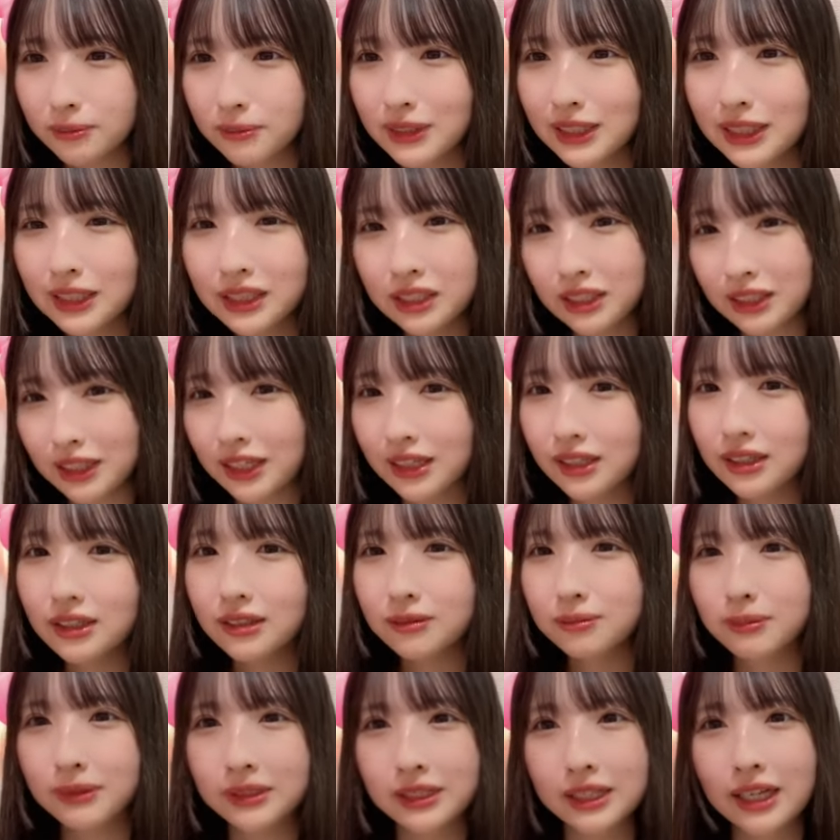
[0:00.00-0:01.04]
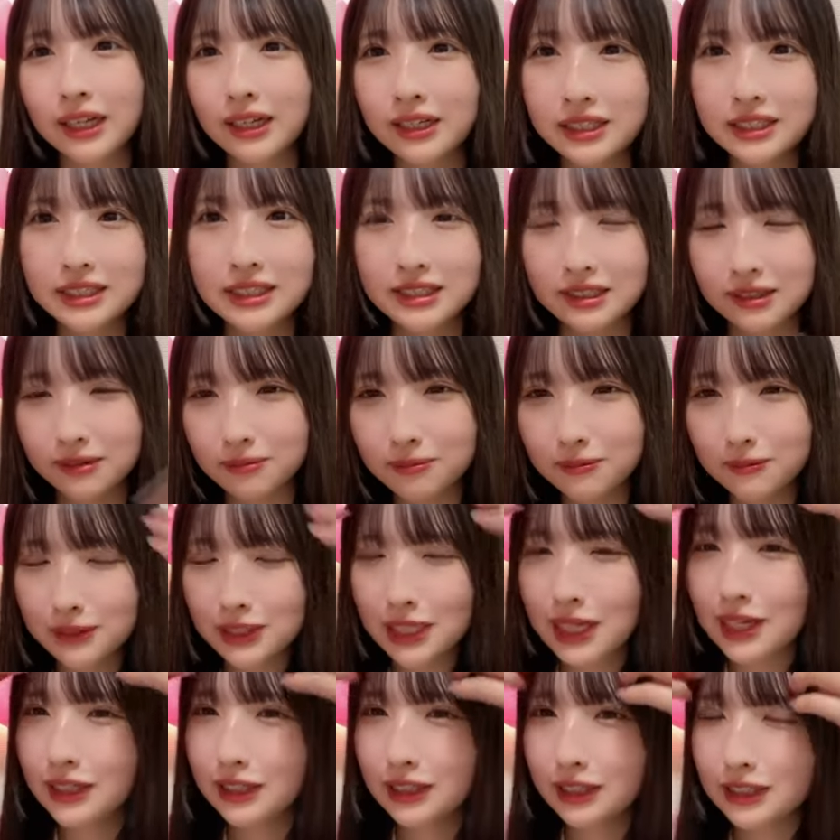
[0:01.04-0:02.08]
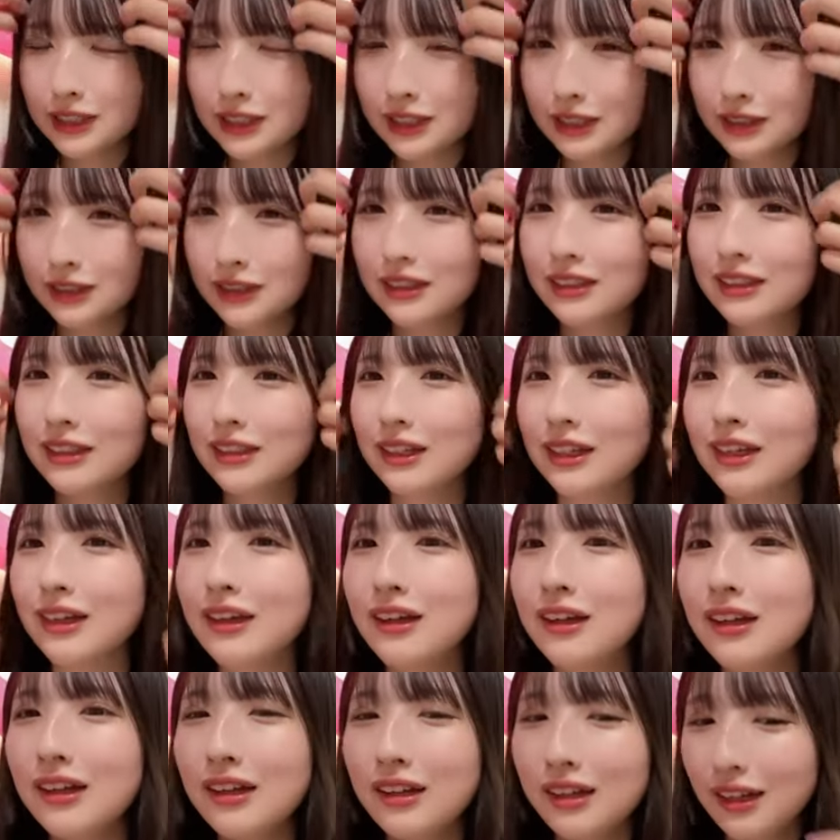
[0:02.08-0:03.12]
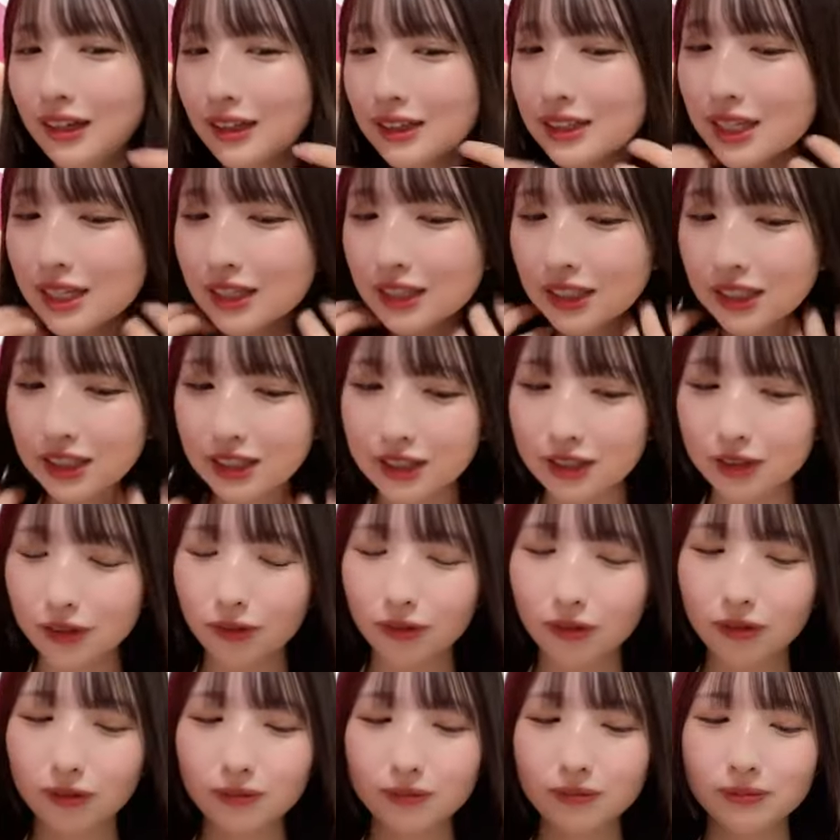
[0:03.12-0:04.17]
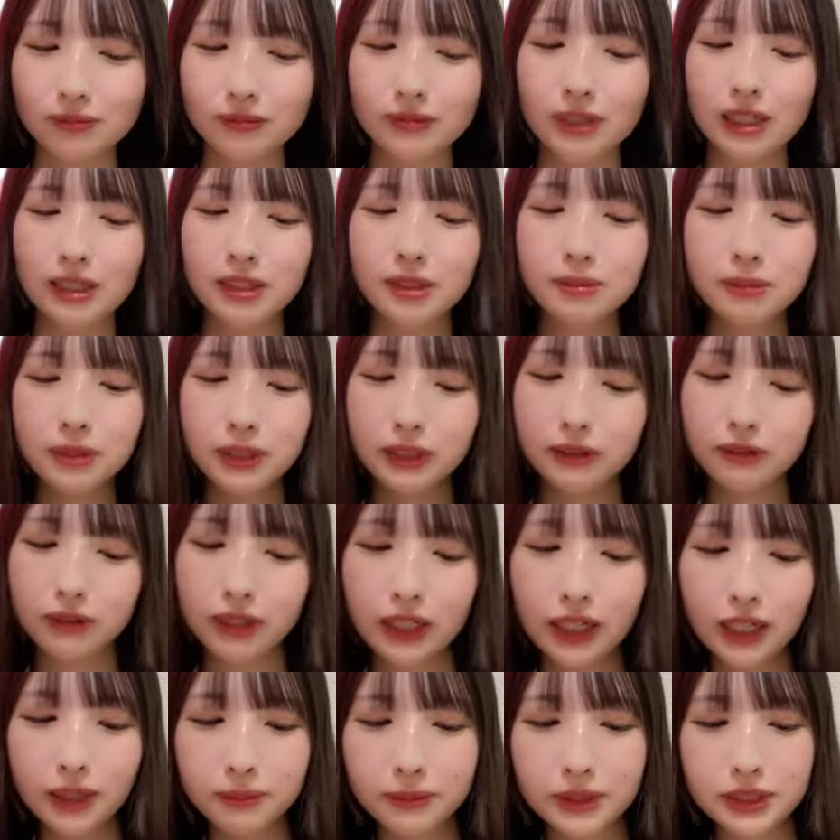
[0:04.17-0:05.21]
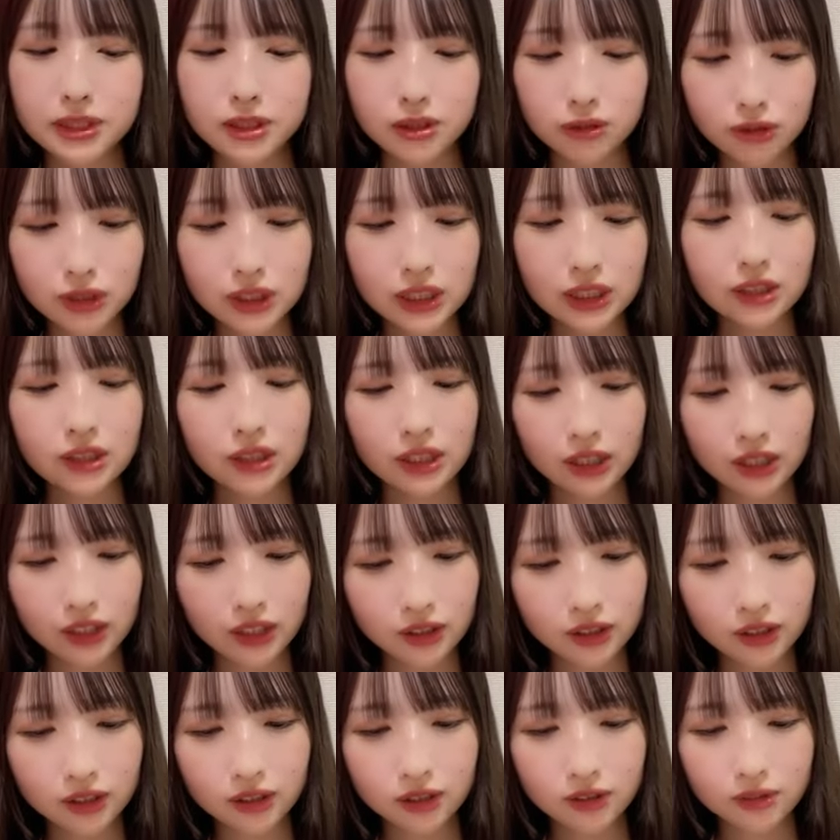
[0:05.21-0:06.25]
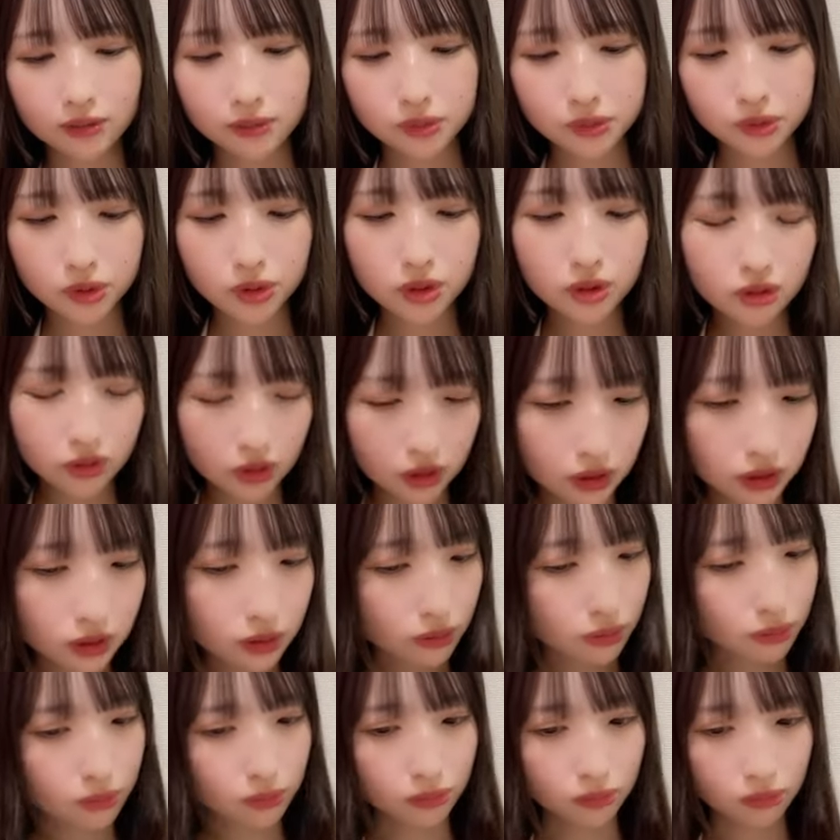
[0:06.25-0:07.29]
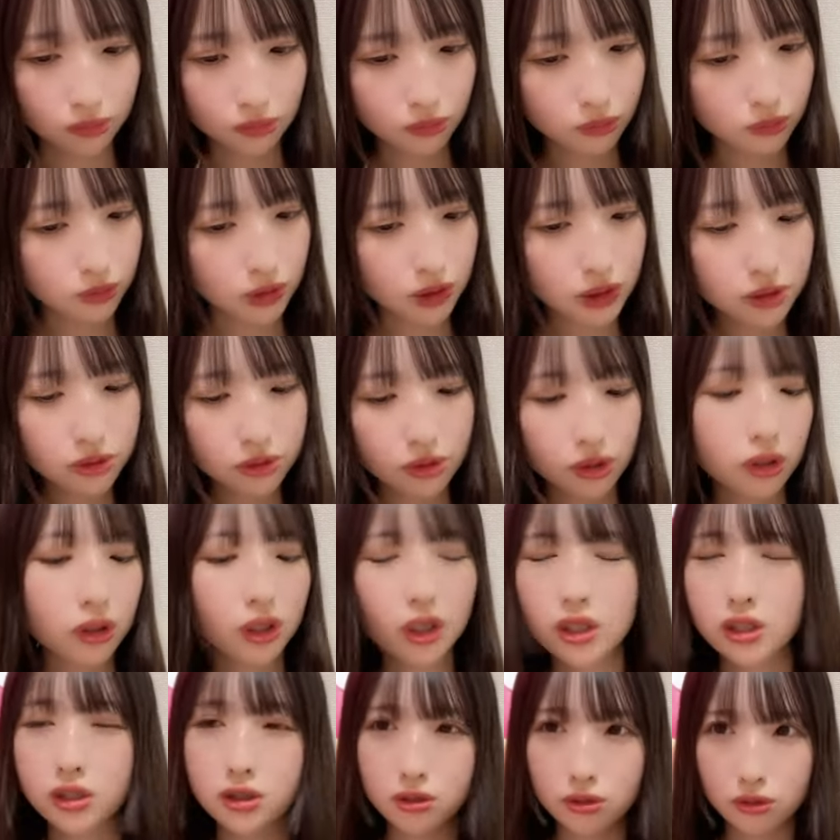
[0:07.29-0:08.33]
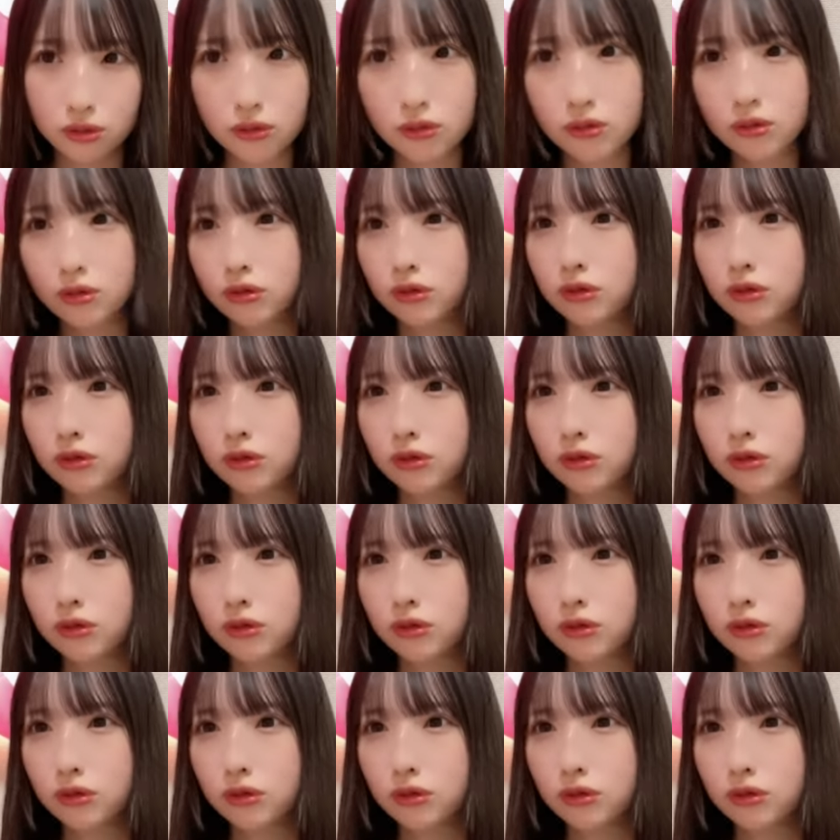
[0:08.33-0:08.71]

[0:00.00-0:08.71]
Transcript: 見に来てまた配信3月3月の頭にはやりますよ絶対もうすぐですよもう1週間ないっすよ